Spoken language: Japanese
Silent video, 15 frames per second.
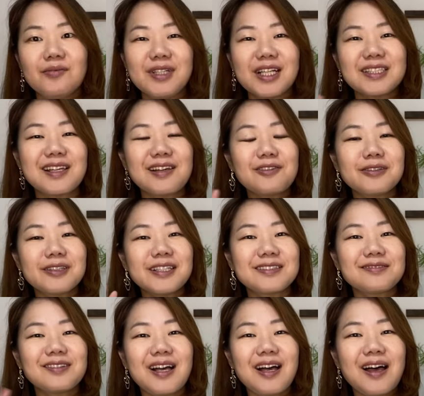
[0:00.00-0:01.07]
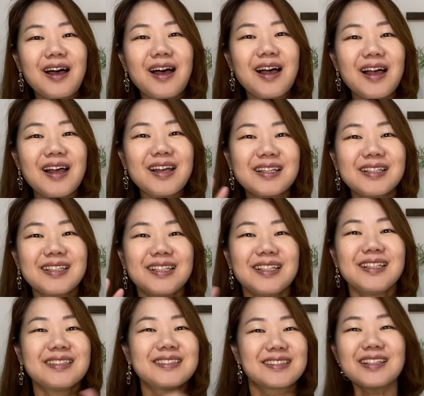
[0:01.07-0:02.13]
皆さんこんにちは
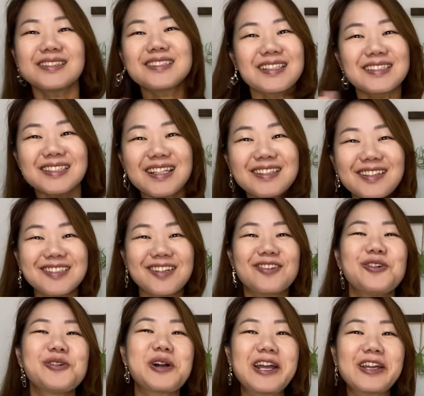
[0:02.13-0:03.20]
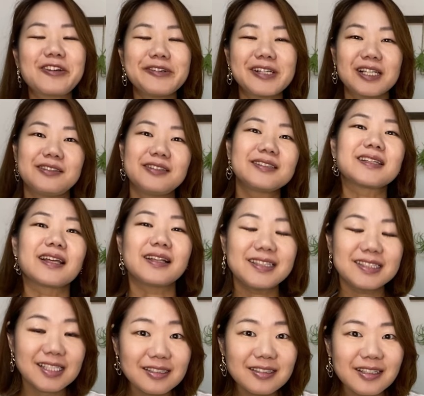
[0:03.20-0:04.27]
さっさっさっと情報がよくわかる
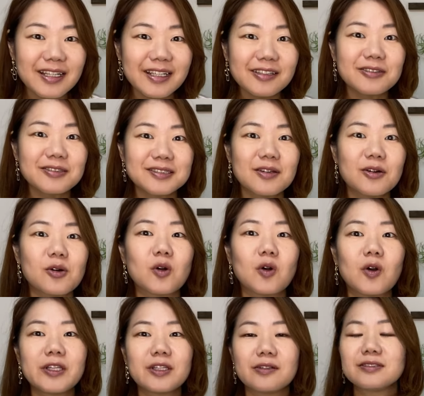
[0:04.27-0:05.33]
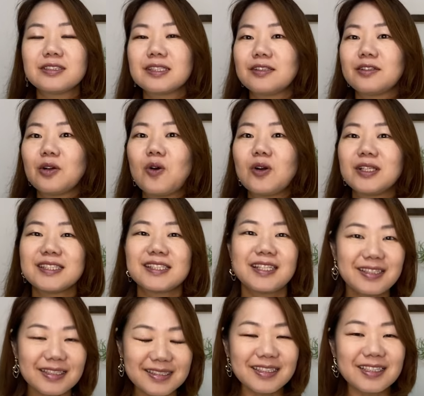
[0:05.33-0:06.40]
サリーチャンネルへようこそ声のする方に
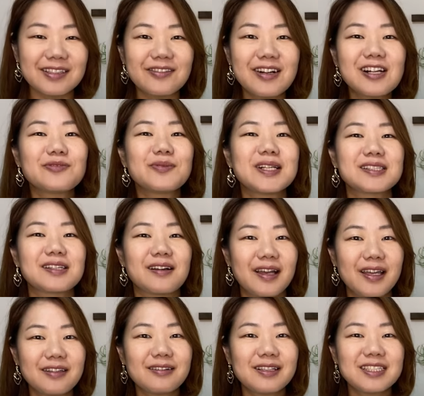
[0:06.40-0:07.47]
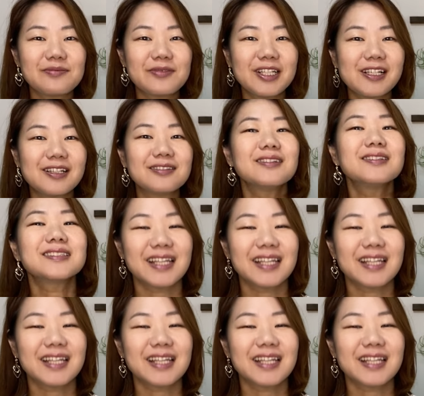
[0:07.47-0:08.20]
進化するワークマン社外取締役の